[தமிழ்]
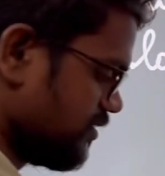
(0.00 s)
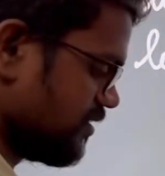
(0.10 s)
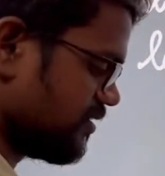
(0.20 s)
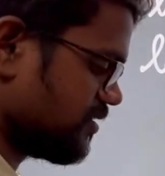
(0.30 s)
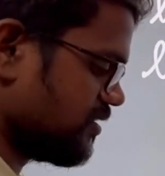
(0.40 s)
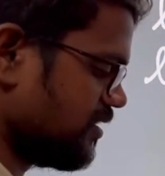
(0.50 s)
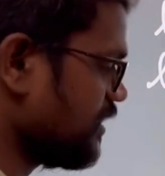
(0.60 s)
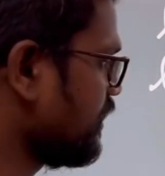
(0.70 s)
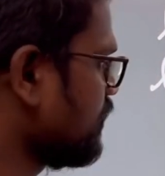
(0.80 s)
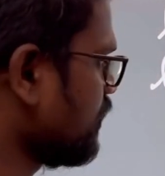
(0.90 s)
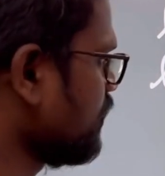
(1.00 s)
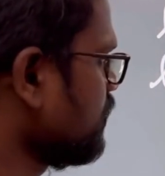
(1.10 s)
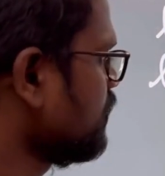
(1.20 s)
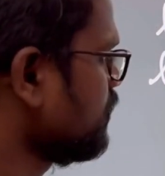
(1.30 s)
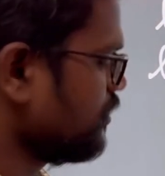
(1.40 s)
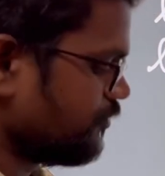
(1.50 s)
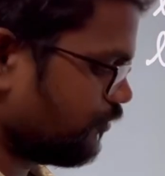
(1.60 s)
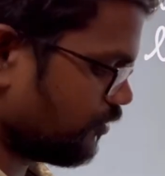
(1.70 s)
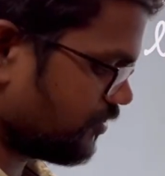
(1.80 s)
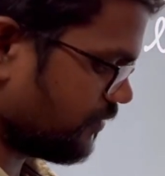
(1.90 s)
சிக்ஸ்டி எயிட்டில்
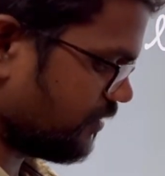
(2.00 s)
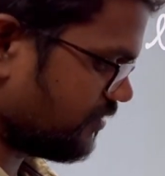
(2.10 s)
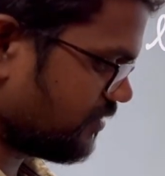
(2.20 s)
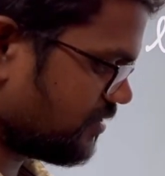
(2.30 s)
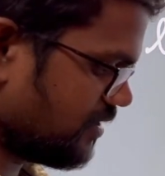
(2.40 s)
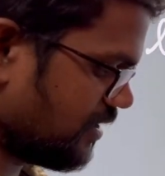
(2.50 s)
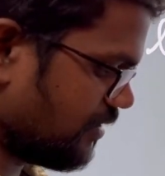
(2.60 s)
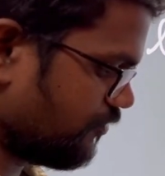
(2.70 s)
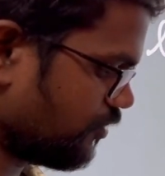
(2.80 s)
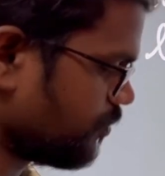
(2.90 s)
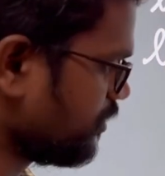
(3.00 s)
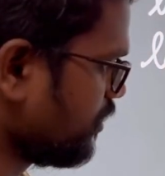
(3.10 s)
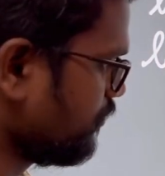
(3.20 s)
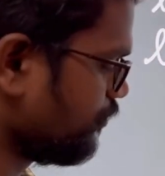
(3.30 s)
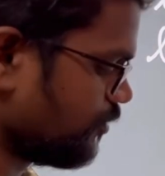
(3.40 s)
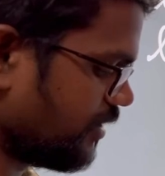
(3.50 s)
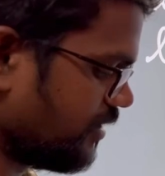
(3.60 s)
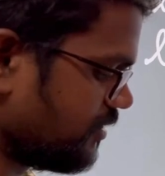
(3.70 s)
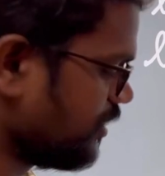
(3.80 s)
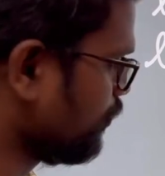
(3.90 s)
ஃபோர் செவன் சிக்ஸ்டி எயிட்டில் ஃபோர் பார்த்தீங்கன்னா ஃபோர் எயிட்
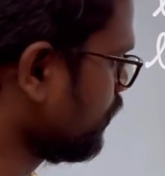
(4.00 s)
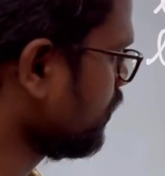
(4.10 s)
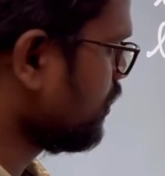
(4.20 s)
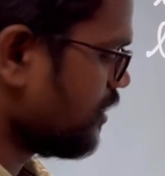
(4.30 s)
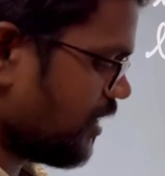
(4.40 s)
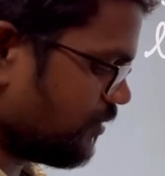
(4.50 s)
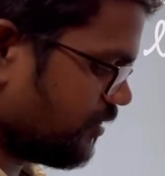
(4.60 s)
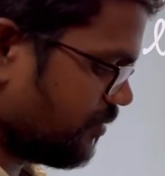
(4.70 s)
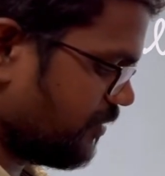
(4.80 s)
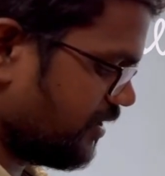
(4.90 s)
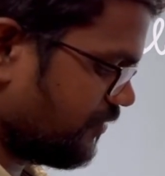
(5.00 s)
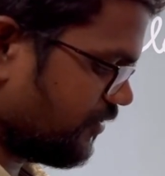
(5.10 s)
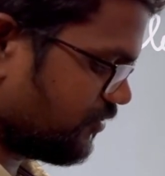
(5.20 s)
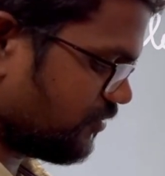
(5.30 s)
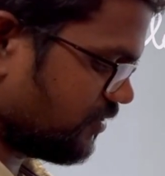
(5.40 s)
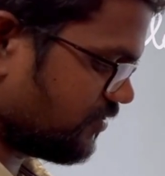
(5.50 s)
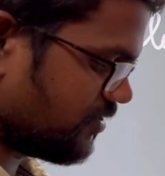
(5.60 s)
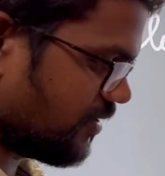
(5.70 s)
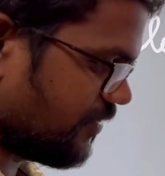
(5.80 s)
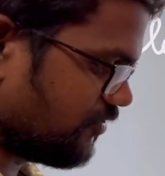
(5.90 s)
த்ரீ ஒன் அதனுடைய மீன் டிஃப்ரென்ஸ் வந்து
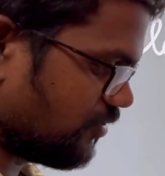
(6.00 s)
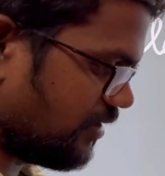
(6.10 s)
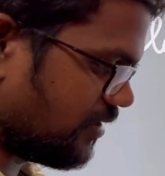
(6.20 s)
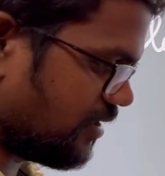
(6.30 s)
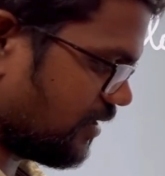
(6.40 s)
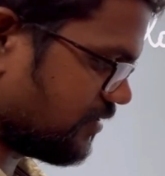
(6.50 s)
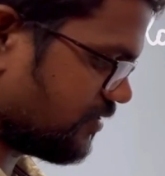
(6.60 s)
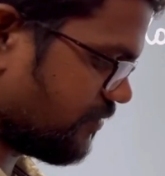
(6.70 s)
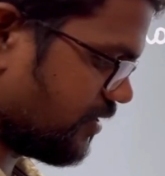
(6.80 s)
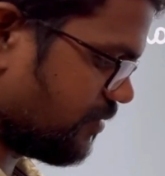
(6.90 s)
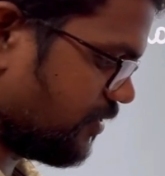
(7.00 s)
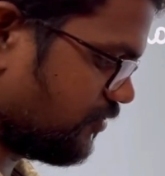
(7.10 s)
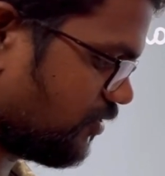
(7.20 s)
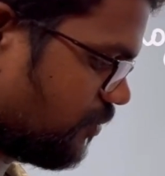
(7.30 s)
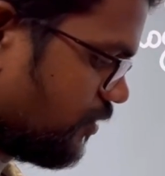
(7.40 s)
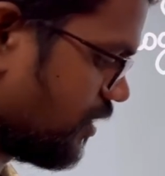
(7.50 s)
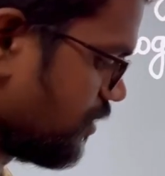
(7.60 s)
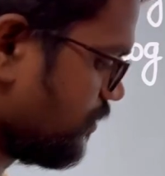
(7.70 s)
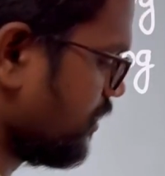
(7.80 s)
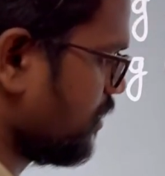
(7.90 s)
செவன் சொல்லியிருக்காங்க செவன் அப்படின்னு சொல்லும்போது
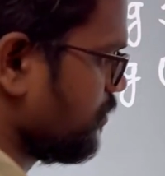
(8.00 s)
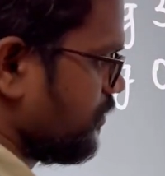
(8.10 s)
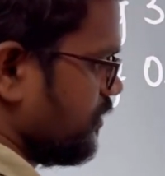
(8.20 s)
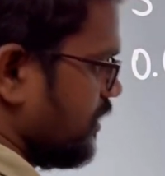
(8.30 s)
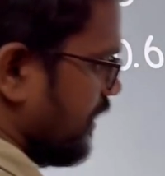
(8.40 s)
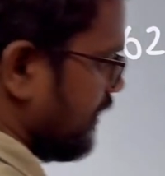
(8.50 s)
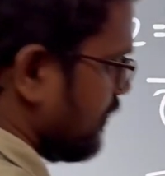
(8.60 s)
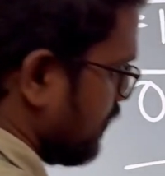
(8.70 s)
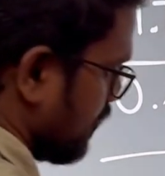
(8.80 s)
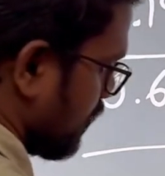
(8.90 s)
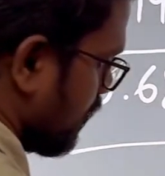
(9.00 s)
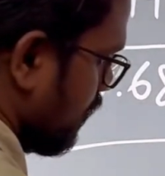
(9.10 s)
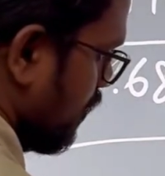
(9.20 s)
அதனுடைய நம்பர் வந்து எயிட்டுன்னு இருக்குது